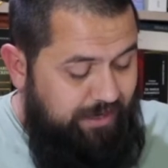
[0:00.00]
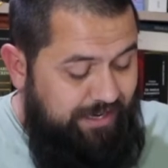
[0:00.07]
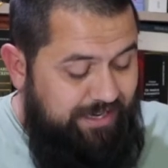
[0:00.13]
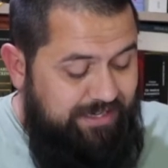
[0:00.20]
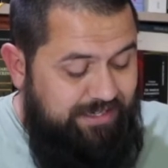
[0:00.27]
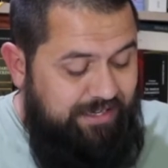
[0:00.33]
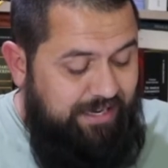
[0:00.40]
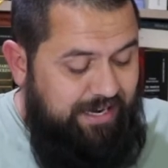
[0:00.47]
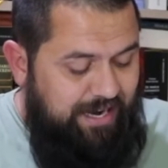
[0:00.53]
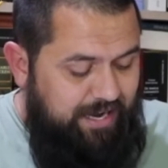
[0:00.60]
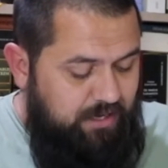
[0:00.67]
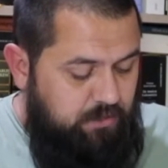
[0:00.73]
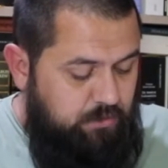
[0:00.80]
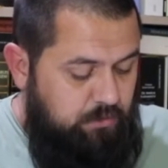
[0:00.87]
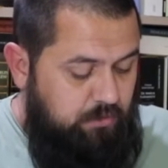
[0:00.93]
Este
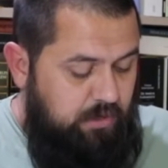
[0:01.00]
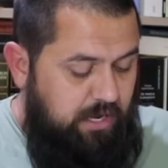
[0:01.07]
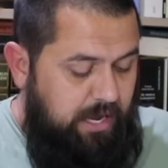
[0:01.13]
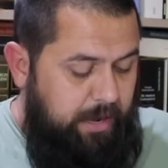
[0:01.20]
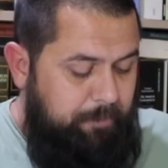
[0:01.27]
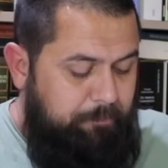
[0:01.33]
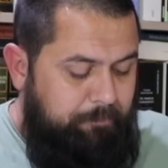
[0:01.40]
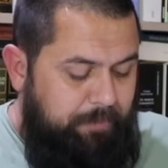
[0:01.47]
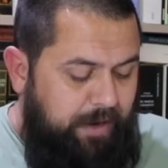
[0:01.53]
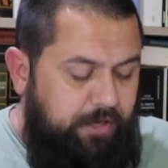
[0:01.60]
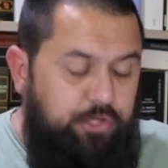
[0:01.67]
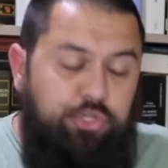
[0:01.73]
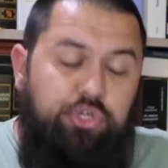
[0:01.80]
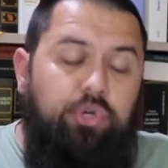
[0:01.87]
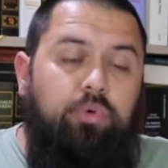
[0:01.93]
caso é
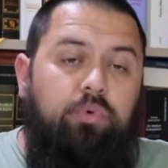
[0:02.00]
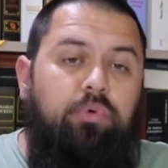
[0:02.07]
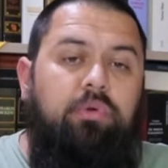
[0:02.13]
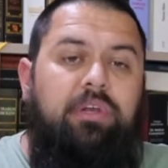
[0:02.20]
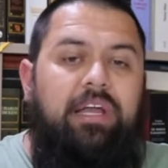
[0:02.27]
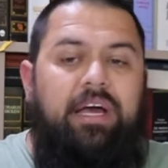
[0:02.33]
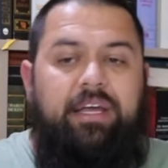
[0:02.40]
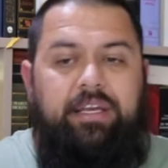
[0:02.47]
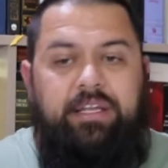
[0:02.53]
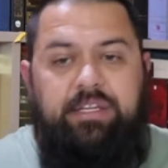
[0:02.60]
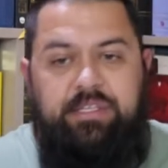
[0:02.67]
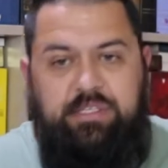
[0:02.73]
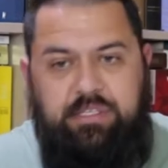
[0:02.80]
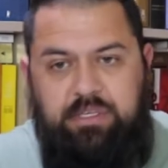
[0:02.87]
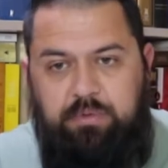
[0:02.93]

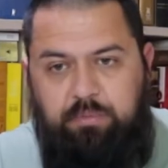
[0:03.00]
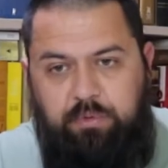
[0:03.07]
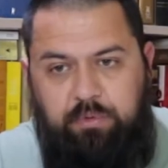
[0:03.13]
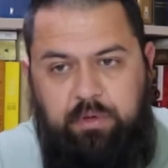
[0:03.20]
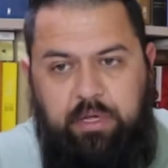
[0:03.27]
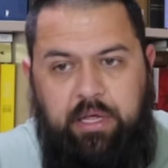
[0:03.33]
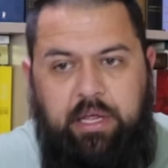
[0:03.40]
particularíssimo.